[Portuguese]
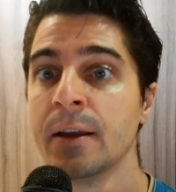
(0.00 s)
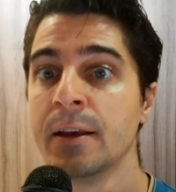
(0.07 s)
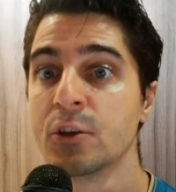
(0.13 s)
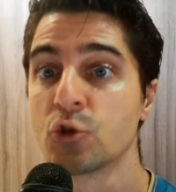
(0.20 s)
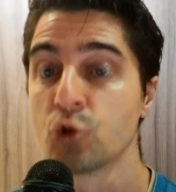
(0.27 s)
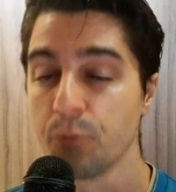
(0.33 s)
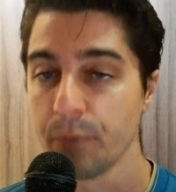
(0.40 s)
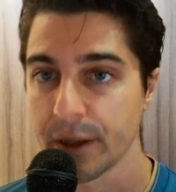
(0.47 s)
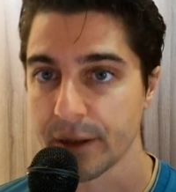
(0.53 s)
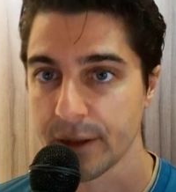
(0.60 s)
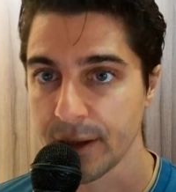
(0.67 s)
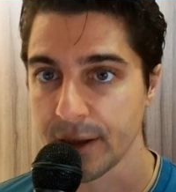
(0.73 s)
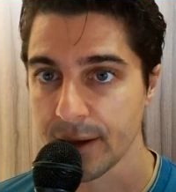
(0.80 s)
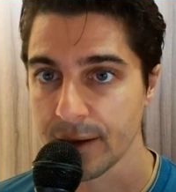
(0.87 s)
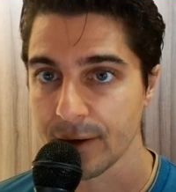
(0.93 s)

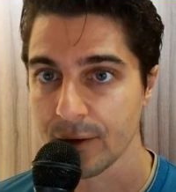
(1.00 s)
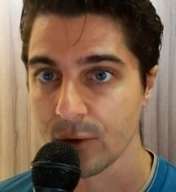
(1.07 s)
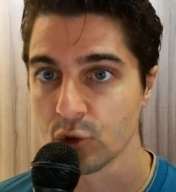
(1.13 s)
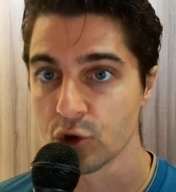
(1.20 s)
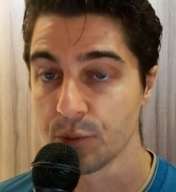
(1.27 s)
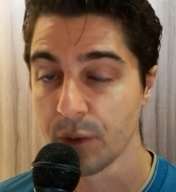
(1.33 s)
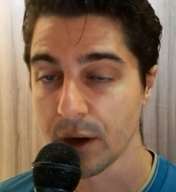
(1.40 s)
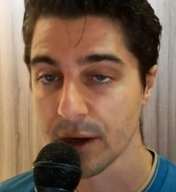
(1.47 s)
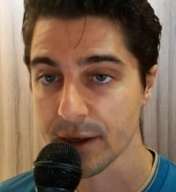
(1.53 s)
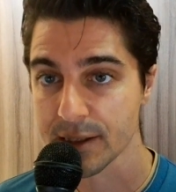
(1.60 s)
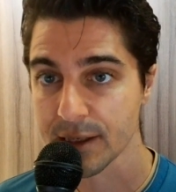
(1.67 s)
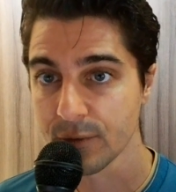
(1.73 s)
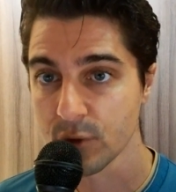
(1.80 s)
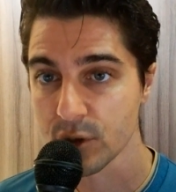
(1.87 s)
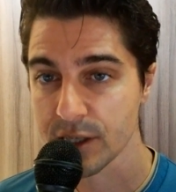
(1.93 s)
submeter os bugs
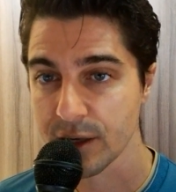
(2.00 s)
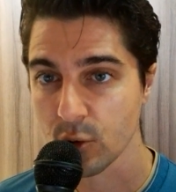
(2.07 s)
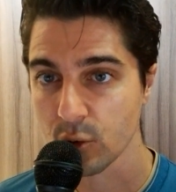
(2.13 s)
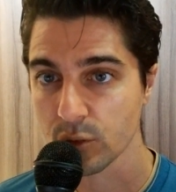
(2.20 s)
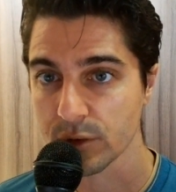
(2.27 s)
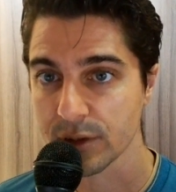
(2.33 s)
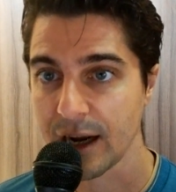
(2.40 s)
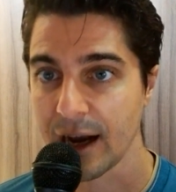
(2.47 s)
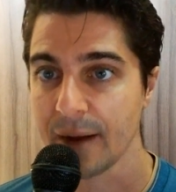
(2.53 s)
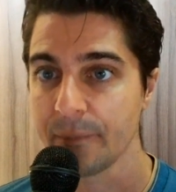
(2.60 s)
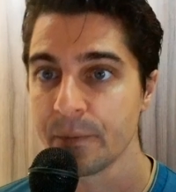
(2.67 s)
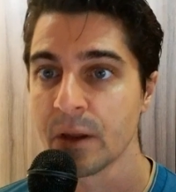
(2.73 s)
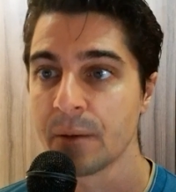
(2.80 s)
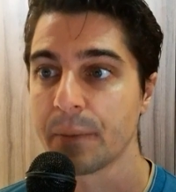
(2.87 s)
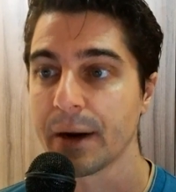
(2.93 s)
que você encontrar
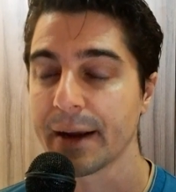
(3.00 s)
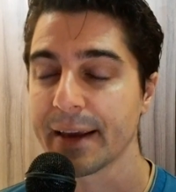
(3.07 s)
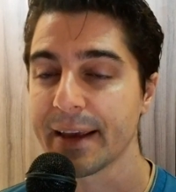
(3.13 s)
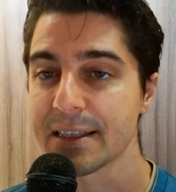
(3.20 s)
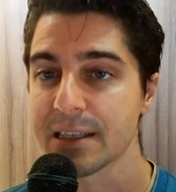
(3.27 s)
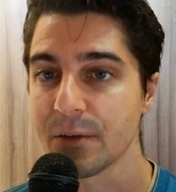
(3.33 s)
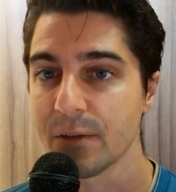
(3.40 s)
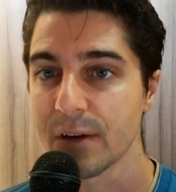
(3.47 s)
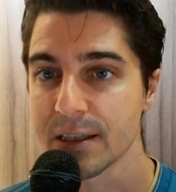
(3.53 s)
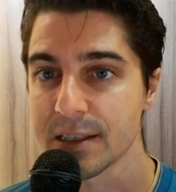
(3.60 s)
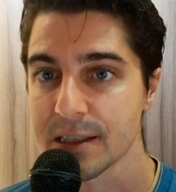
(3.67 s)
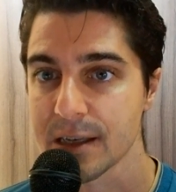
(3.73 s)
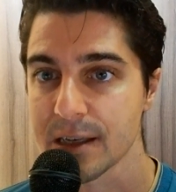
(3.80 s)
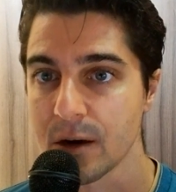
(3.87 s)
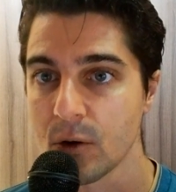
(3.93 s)
para que essa
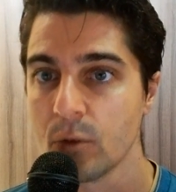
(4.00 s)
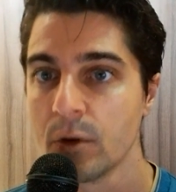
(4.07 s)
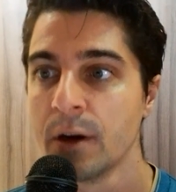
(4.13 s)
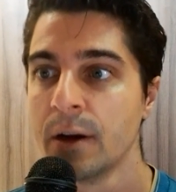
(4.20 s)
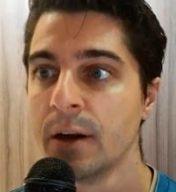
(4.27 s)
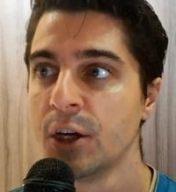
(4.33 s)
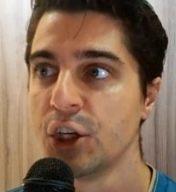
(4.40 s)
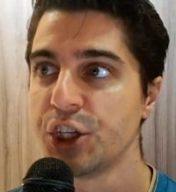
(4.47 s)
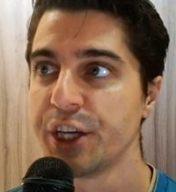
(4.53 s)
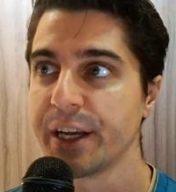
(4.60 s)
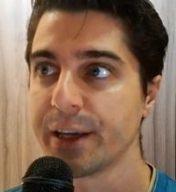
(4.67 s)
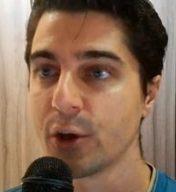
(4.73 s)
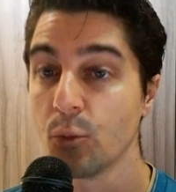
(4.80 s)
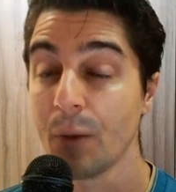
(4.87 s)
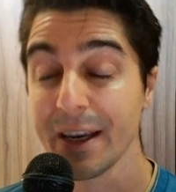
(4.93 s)
versão
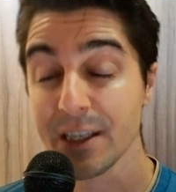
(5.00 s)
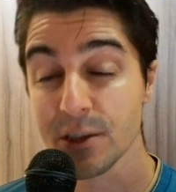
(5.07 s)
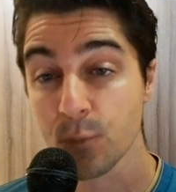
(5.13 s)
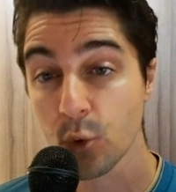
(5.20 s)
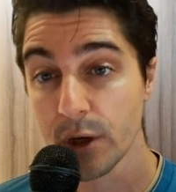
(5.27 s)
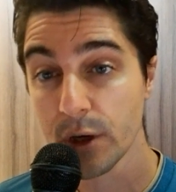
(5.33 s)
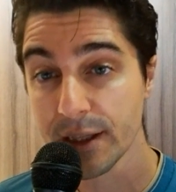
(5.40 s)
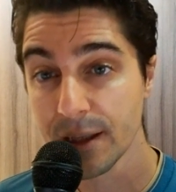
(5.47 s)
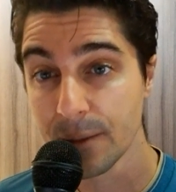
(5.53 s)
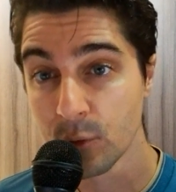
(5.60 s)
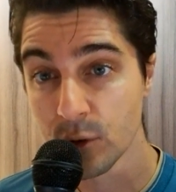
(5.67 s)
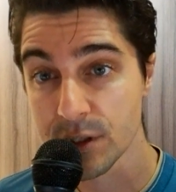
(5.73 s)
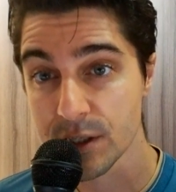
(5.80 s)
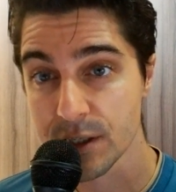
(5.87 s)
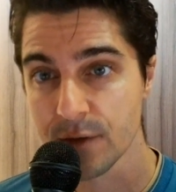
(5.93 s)
chegue o mais polida
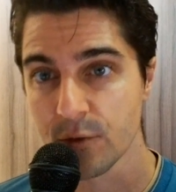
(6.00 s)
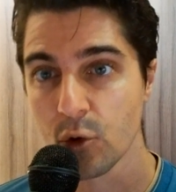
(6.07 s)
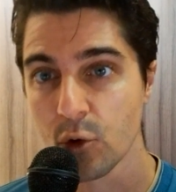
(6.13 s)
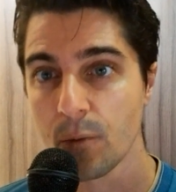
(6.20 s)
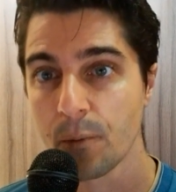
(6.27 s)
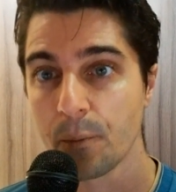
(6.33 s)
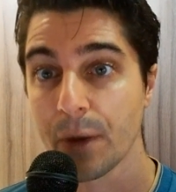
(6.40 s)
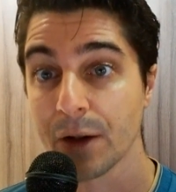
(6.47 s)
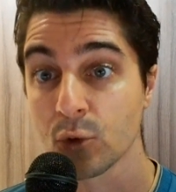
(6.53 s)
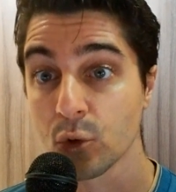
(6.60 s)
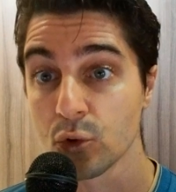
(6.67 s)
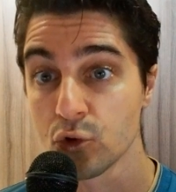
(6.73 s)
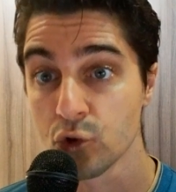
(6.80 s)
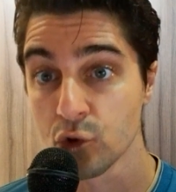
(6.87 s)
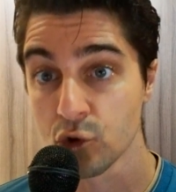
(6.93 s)
possível para
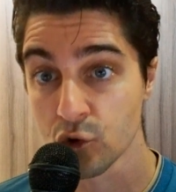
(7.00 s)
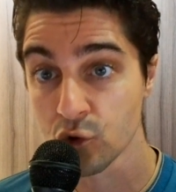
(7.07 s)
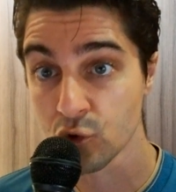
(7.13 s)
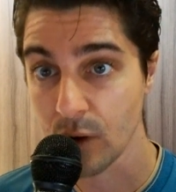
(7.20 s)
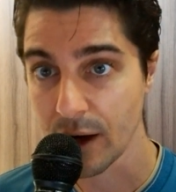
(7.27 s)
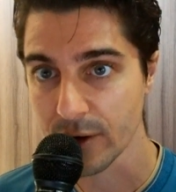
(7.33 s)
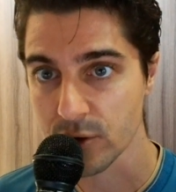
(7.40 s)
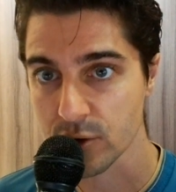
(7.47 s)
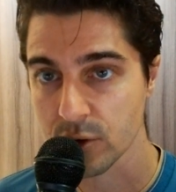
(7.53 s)
todos os usuários.